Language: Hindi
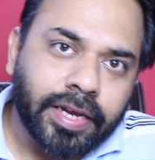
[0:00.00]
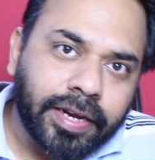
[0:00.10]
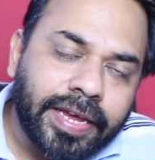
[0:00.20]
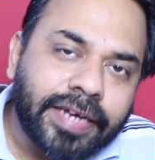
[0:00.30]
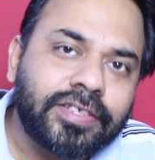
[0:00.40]
यार
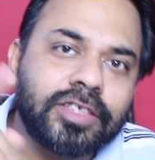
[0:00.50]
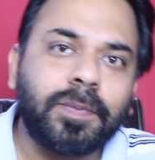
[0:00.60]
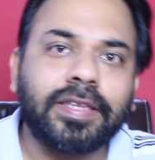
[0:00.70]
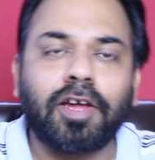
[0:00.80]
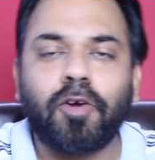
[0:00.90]
एक चीज़
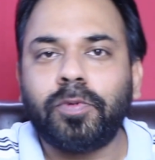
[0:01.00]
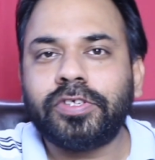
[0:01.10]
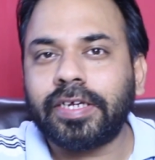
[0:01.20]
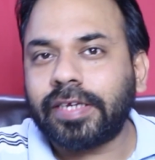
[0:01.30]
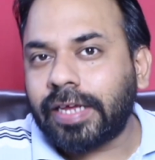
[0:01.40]
बताओ
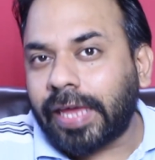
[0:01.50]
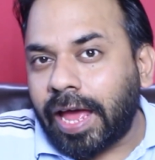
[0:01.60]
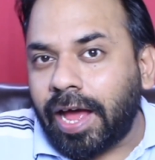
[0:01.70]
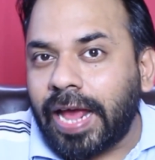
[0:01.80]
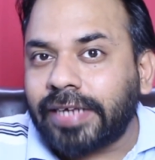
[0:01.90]
मुझे कि क्या
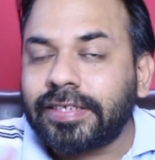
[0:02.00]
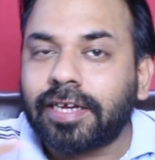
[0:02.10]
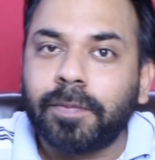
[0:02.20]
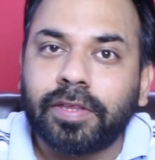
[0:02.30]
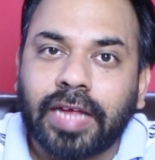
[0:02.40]
ऐसा
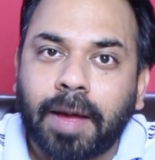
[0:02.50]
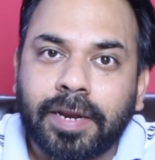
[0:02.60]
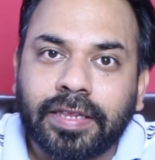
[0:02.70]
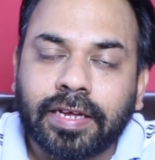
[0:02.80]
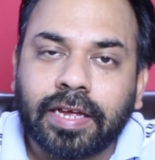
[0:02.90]
कभी
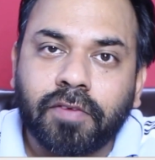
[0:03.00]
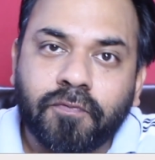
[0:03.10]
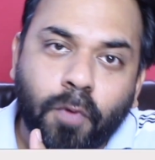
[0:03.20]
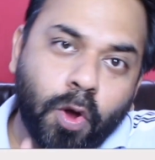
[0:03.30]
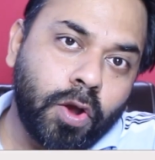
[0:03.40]
आपने देखा कि
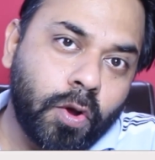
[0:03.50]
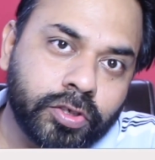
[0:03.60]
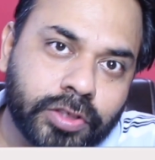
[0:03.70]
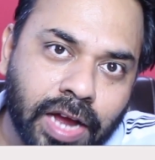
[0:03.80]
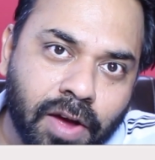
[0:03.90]
फ़ोन
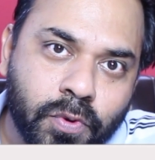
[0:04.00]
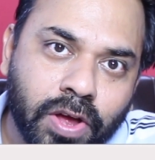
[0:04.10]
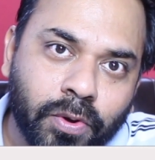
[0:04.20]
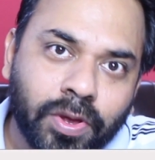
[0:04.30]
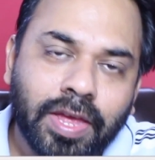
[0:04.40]
लॉन्च ना हुआ
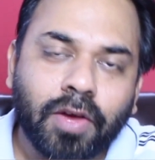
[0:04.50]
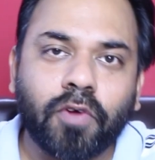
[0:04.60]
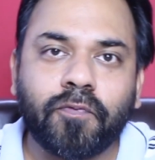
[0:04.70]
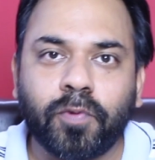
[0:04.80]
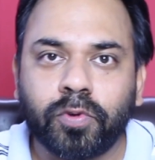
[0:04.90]
हो
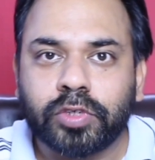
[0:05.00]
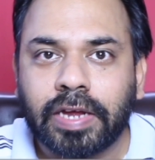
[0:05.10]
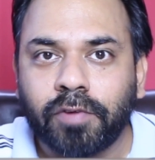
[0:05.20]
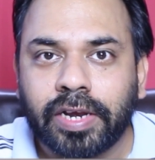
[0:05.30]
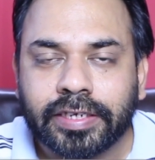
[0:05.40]
और फ़ोन जो है
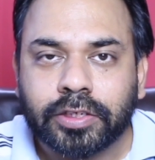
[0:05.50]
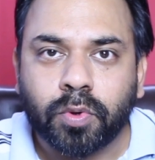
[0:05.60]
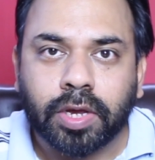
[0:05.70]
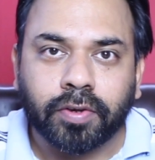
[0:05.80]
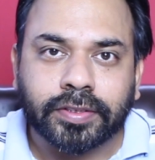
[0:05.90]
वो लिस्ट
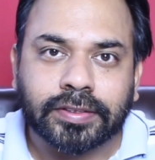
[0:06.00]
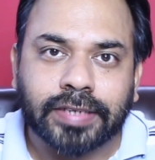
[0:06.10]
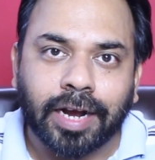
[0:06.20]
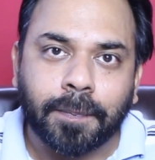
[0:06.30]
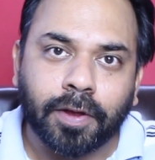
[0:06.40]
हो गया हो किसी
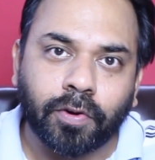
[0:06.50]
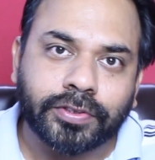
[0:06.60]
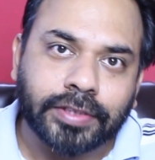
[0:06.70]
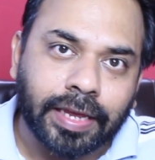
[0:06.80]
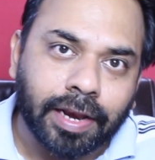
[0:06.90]
साइट पे और
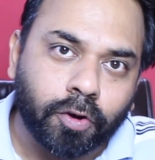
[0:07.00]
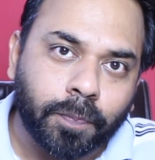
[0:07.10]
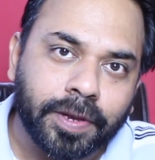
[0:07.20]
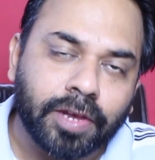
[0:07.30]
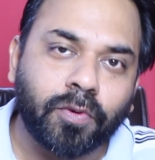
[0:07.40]
सेल आउट
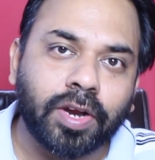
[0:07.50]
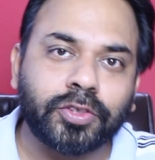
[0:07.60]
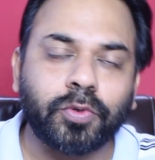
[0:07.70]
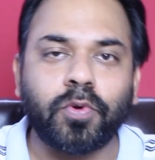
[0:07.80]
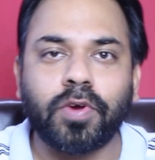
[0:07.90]
भी होना
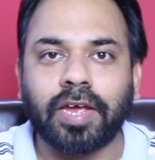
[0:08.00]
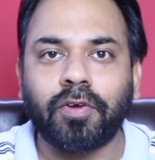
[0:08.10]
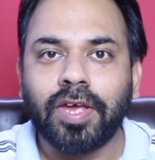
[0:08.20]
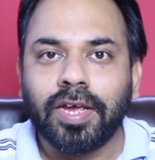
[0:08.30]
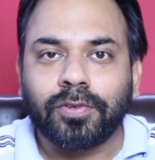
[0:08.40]
शुरू हो गया हो
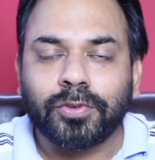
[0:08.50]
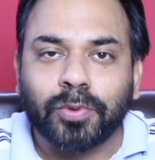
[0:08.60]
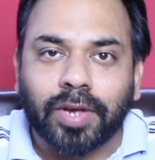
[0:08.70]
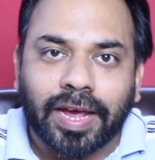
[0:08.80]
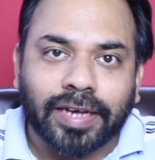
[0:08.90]
तो
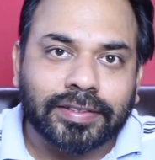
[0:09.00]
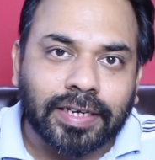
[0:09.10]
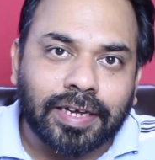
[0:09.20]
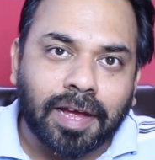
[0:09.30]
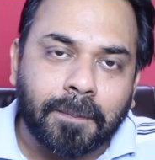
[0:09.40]
दोस्तों ऐसा
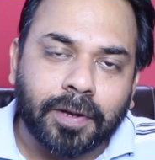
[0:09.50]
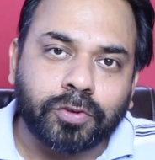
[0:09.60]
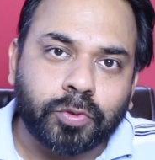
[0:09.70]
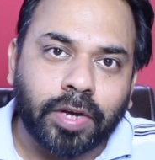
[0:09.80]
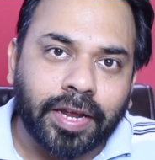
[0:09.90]
ही यहाँ पे
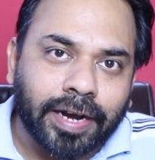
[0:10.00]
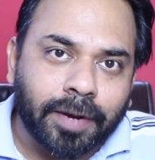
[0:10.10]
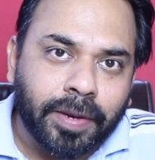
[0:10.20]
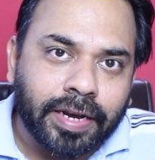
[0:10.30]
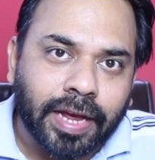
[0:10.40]
कुछ हुआ है
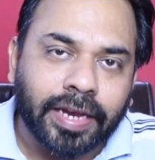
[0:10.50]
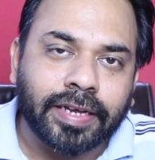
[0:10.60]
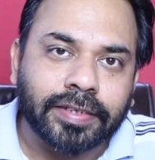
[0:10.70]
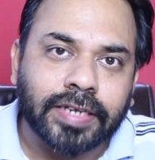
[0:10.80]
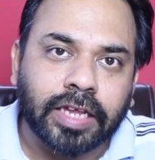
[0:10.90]
रेडमी नाइन
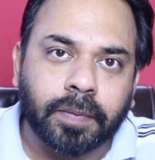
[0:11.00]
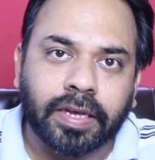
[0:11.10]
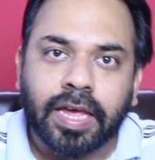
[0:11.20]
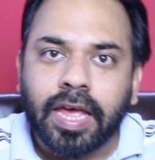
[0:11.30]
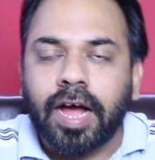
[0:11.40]
के साथ में
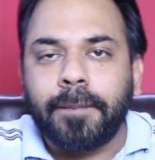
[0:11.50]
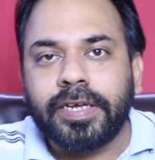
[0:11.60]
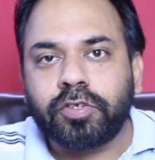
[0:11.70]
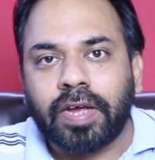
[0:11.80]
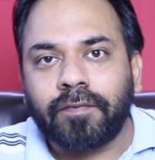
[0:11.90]

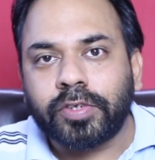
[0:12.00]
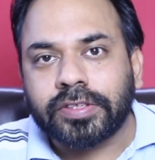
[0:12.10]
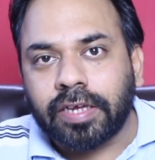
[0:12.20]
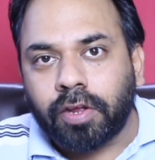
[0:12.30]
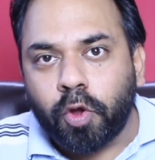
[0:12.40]
अभी जो है वो
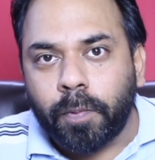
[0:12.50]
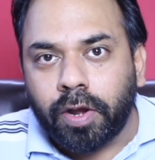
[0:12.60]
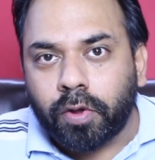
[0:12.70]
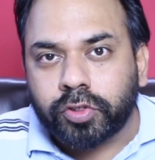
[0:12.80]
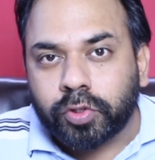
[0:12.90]
इसकी ग्लोबल
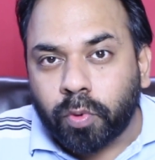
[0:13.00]
लॉन्च